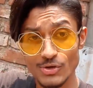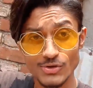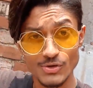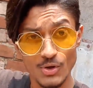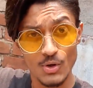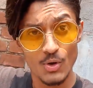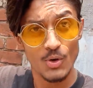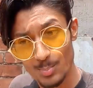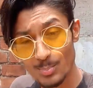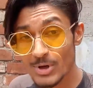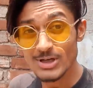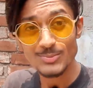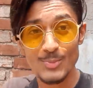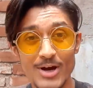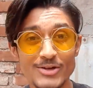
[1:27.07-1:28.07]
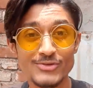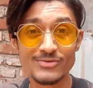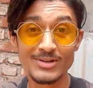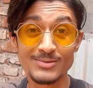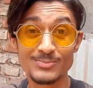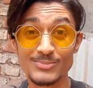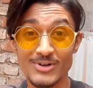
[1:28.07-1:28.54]
সো মিট মাই
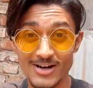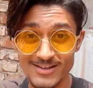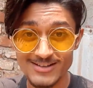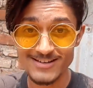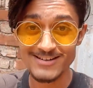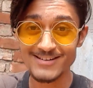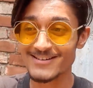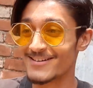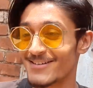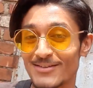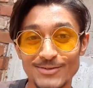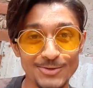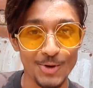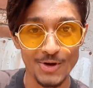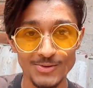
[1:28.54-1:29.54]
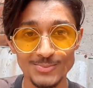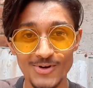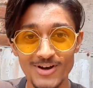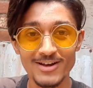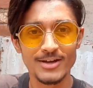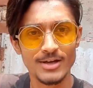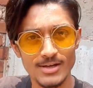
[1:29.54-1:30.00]
টুইন ব্রাদার
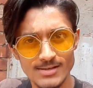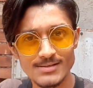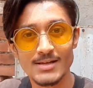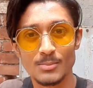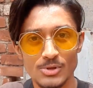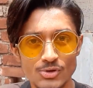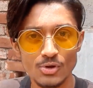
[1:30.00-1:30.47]
তন্ময় হিজ নেম ইজ